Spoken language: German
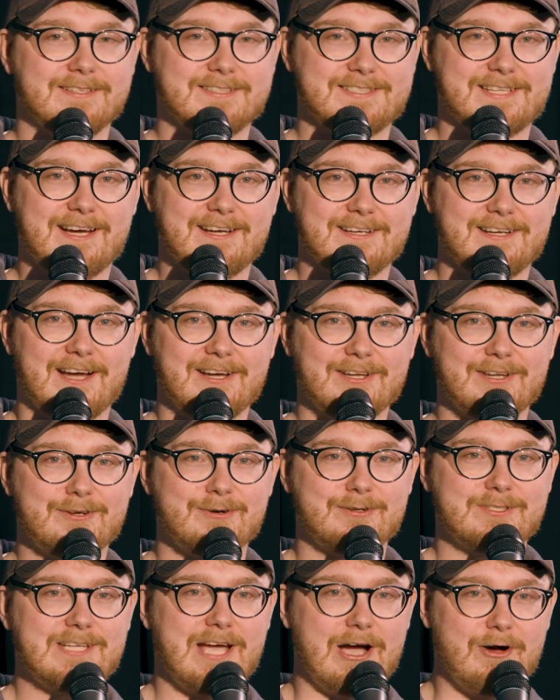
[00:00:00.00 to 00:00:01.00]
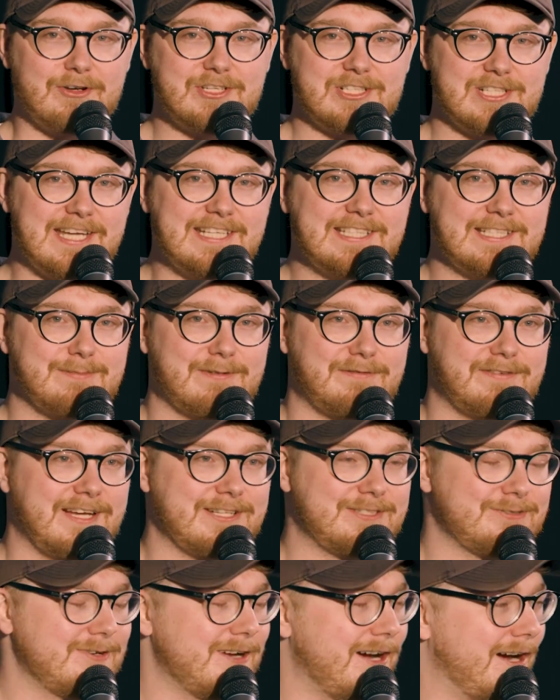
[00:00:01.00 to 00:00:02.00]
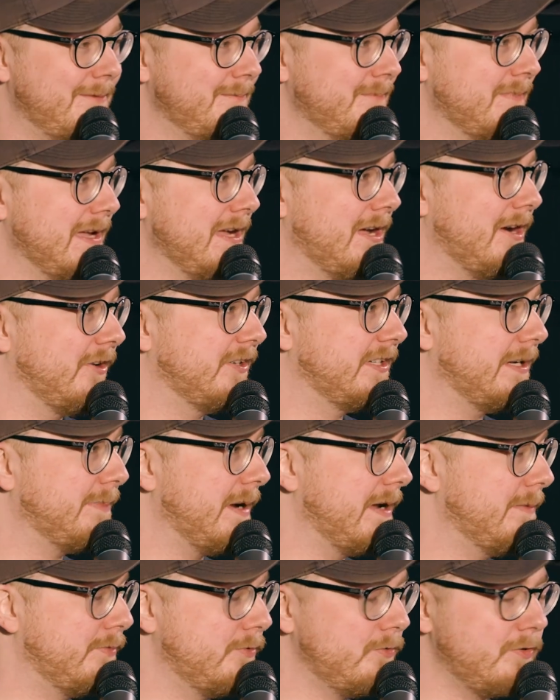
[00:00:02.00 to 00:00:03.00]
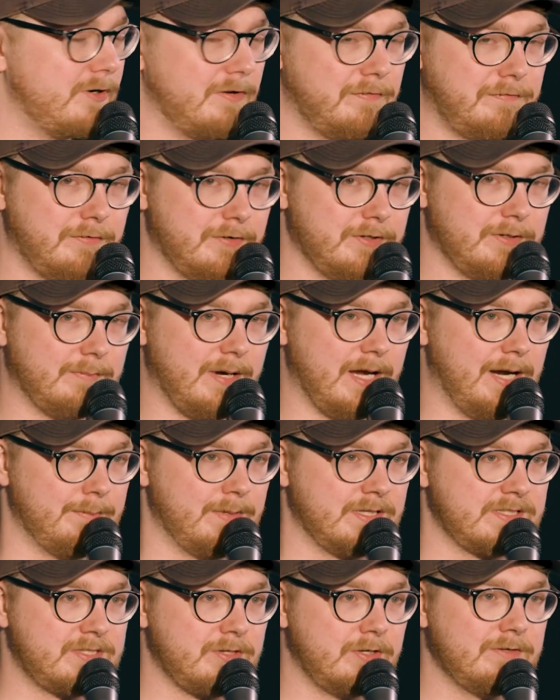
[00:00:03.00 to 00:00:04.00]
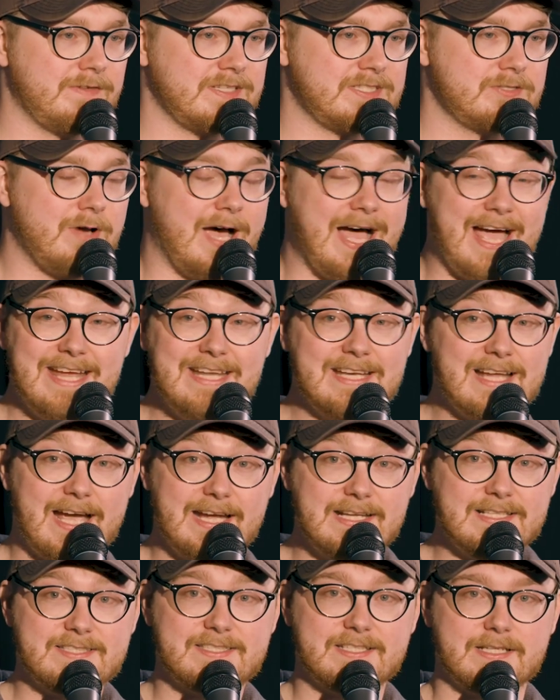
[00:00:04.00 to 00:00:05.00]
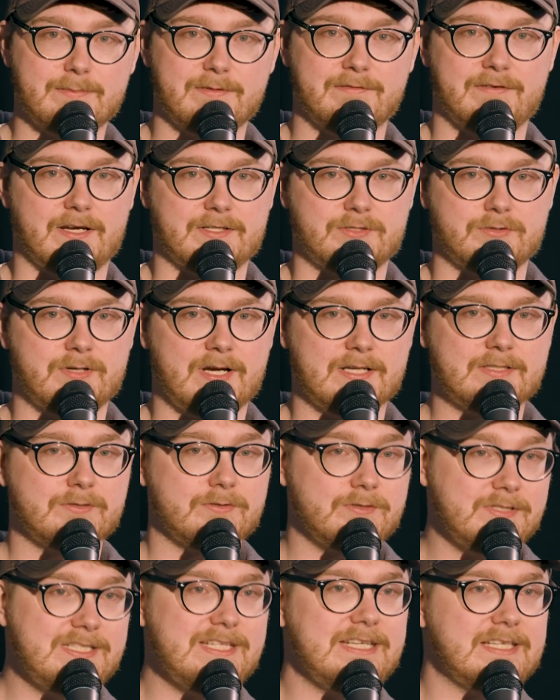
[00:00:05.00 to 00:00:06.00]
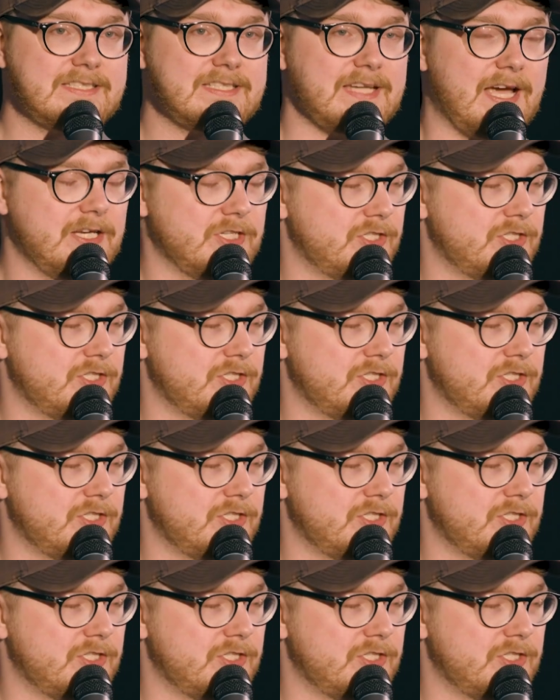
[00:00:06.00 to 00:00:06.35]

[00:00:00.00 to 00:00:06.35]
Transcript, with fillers: Sachen angeguckt, die auch schlechte Bewertungen haben und habe ein Buch gefunden bei Amazon, was nur eine einzige Bewertung hat und die ist